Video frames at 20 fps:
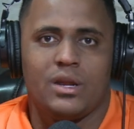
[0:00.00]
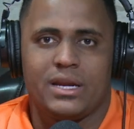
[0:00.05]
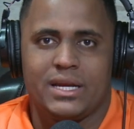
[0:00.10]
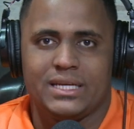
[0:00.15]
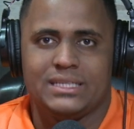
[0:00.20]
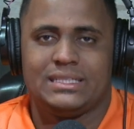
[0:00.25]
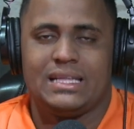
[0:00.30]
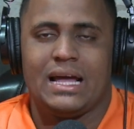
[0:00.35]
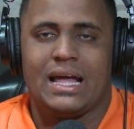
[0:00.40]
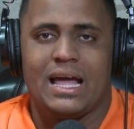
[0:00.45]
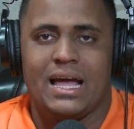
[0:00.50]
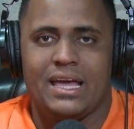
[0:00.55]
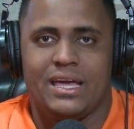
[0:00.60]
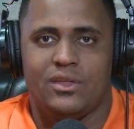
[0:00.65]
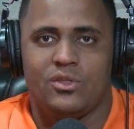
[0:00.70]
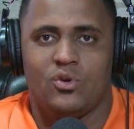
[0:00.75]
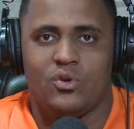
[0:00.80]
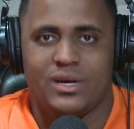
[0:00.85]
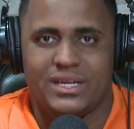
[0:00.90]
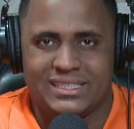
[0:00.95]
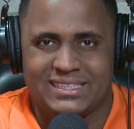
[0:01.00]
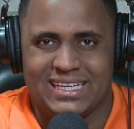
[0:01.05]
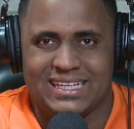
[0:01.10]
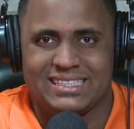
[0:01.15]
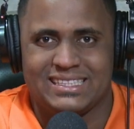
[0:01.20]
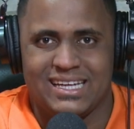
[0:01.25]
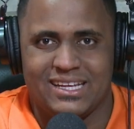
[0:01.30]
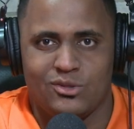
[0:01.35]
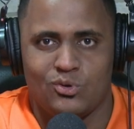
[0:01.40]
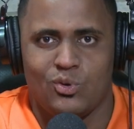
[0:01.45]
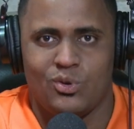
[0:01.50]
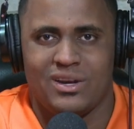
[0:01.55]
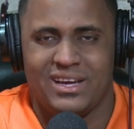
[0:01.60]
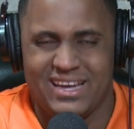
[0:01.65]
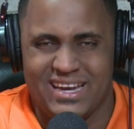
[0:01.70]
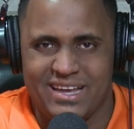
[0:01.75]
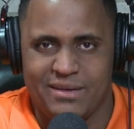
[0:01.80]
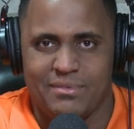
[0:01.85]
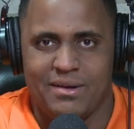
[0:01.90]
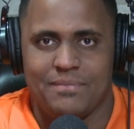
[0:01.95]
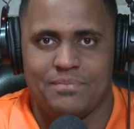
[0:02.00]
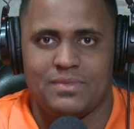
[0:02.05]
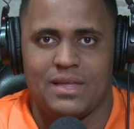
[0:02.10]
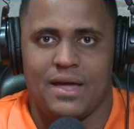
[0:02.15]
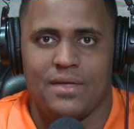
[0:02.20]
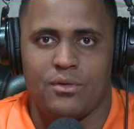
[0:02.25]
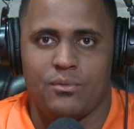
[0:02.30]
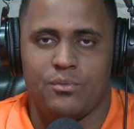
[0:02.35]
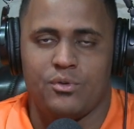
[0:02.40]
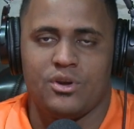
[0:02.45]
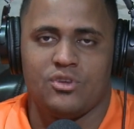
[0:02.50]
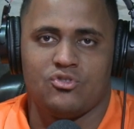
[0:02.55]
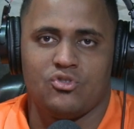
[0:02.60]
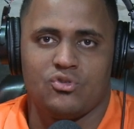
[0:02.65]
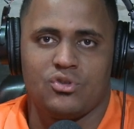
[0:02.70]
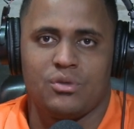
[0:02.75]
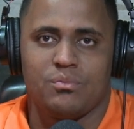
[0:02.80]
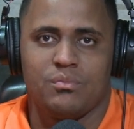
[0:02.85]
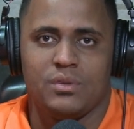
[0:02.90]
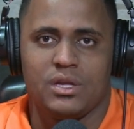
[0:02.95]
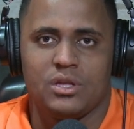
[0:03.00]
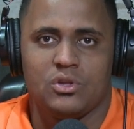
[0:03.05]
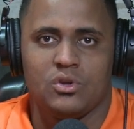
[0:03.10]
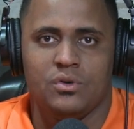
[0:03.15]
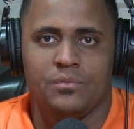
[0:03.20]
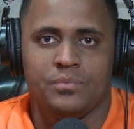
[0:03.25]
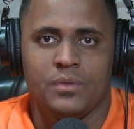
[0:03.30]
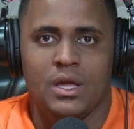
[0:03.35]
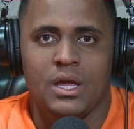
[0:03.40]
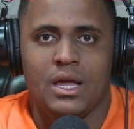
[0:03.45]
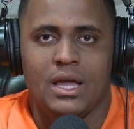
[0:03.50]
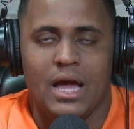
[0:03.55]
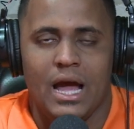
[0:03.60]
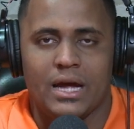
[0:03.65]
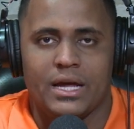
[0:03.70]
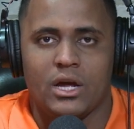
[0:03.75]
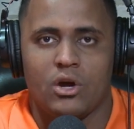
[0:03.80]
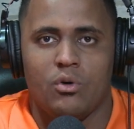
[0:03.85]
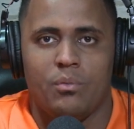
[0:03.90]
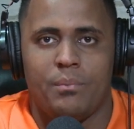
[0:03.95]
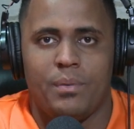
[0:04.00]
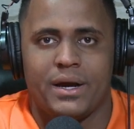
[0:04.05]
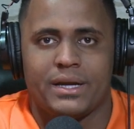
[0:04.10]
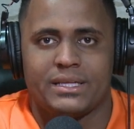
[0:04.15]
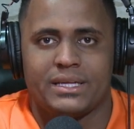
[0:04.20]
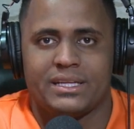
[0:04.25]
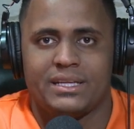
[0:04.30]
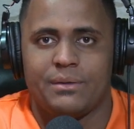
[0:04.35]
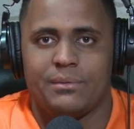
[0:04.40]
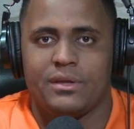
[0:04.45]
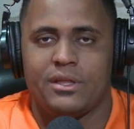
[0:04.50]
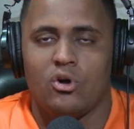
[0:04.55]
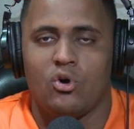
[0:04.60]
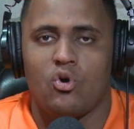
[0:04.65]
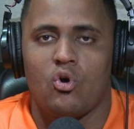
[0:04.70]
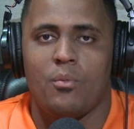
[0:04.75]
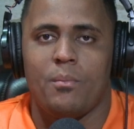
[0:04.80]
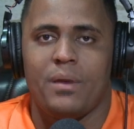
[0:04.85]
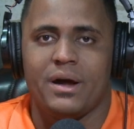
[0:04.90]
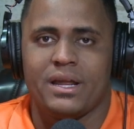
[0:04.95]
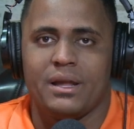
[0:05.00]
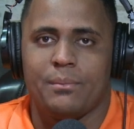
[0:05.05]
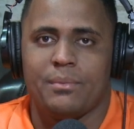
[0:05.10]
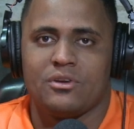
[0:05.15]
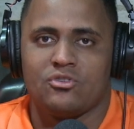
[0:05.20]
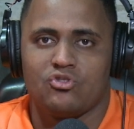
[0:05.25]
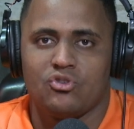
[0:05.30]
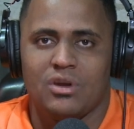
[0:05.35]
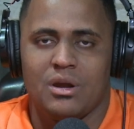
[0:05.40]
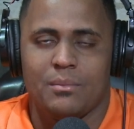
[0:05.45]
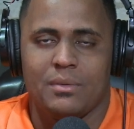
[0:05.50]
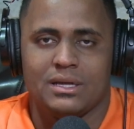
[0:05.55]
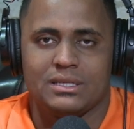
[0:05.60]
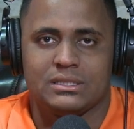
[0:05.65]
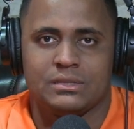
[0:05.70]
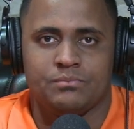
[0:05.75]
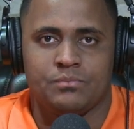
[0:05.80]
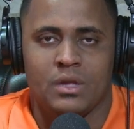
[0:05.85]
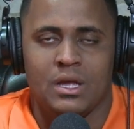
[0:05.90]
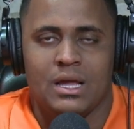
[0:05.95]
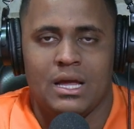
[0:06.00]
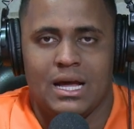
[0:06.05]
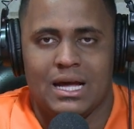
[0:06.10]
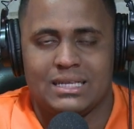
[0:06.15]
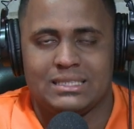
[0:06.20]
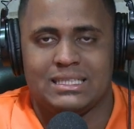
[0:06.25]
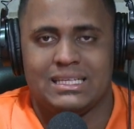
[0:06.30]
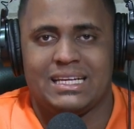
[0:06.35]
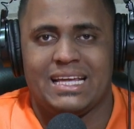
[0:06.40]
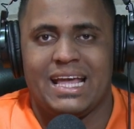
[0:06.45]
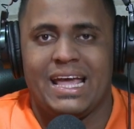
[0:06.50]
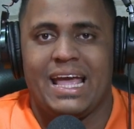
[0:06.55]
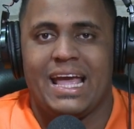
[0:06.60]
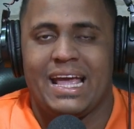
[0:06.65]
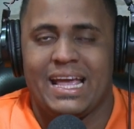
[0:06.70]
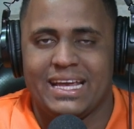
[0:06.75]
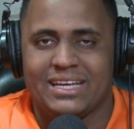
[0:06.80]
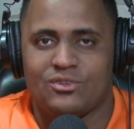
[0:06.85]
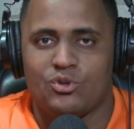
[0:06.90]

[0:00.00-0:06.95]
y el que está caído está siendo levantado. Por eso te invito a que comparte este video con varias personas más. Así que en